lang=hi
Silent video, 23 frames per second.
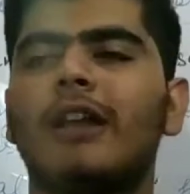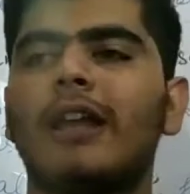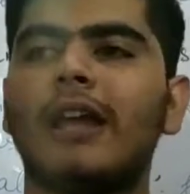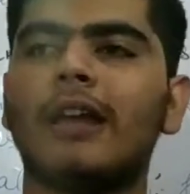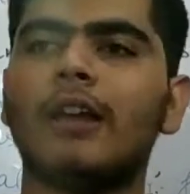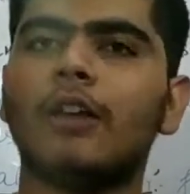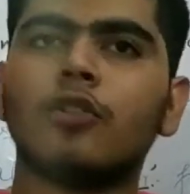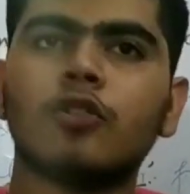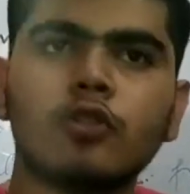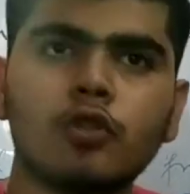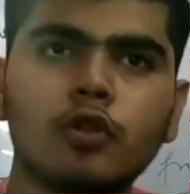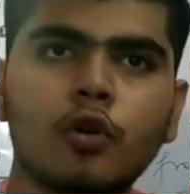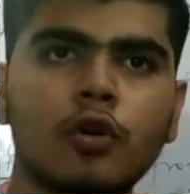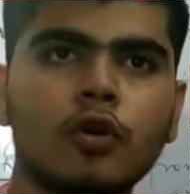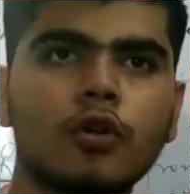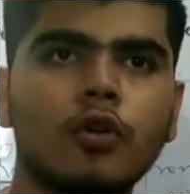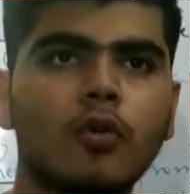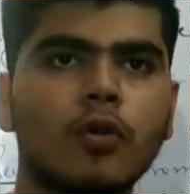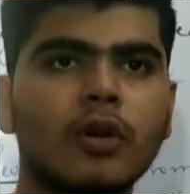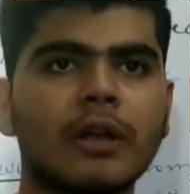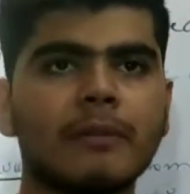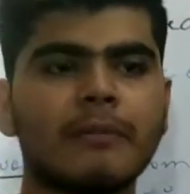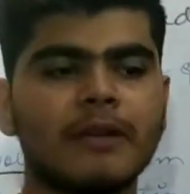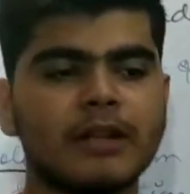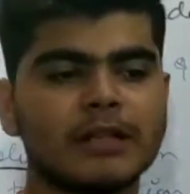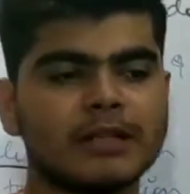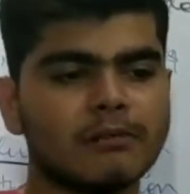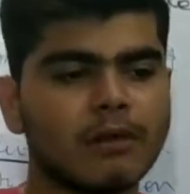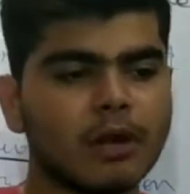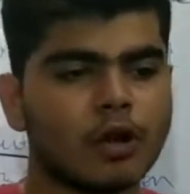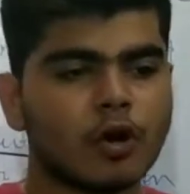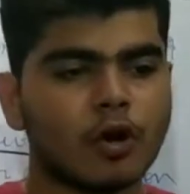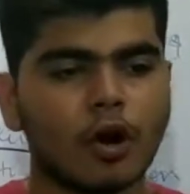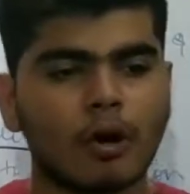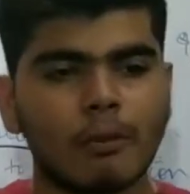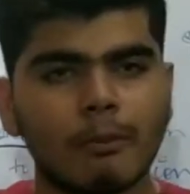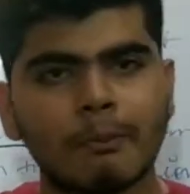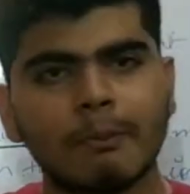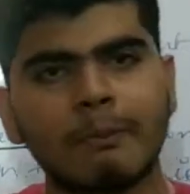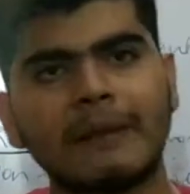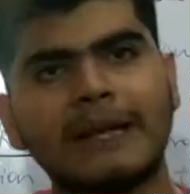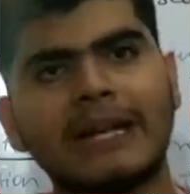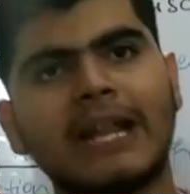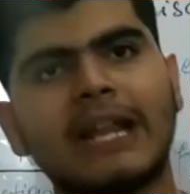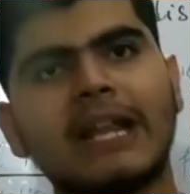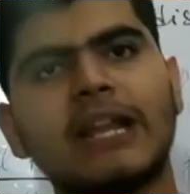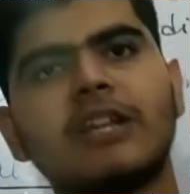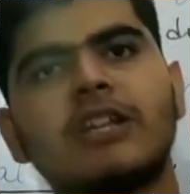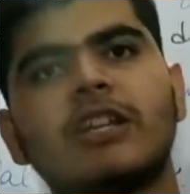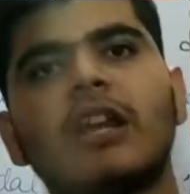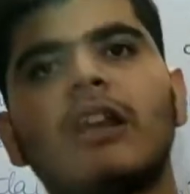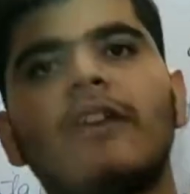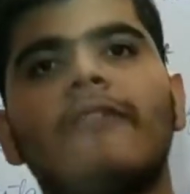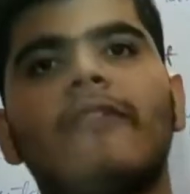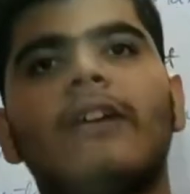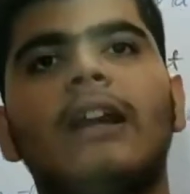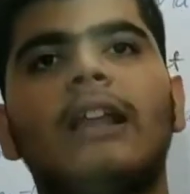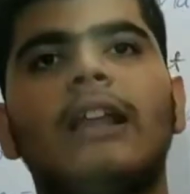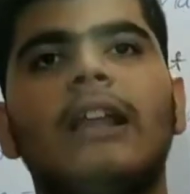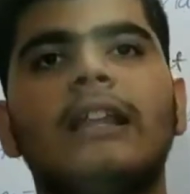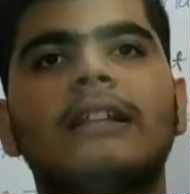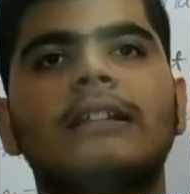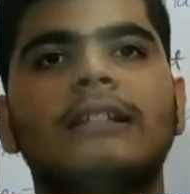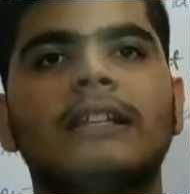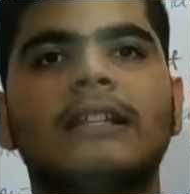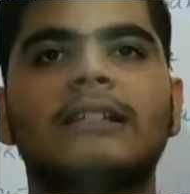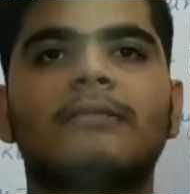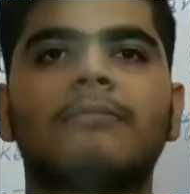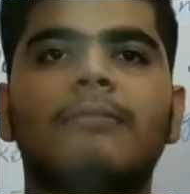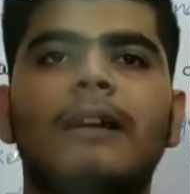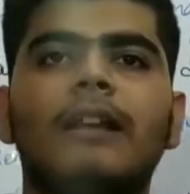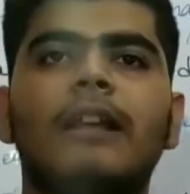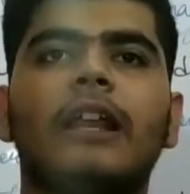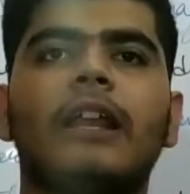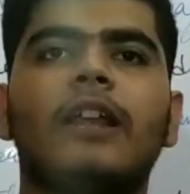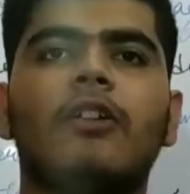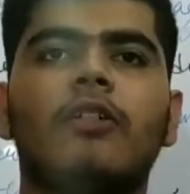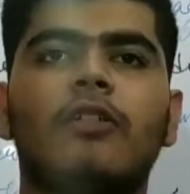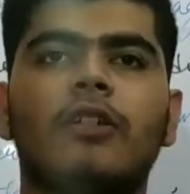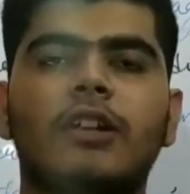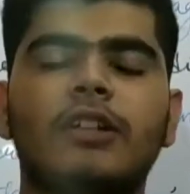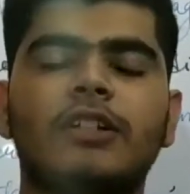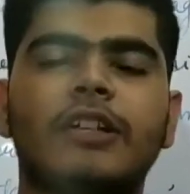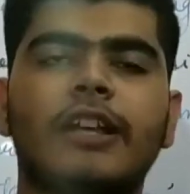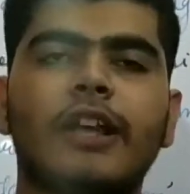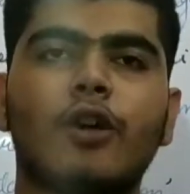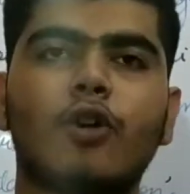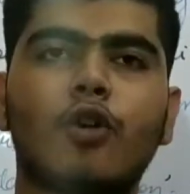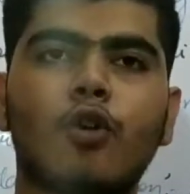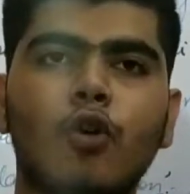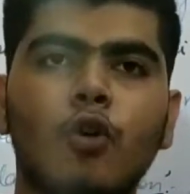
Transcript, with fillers: है दोनों के बीच में कंपटीशन वाला जज्बा नहीं होना चाहिए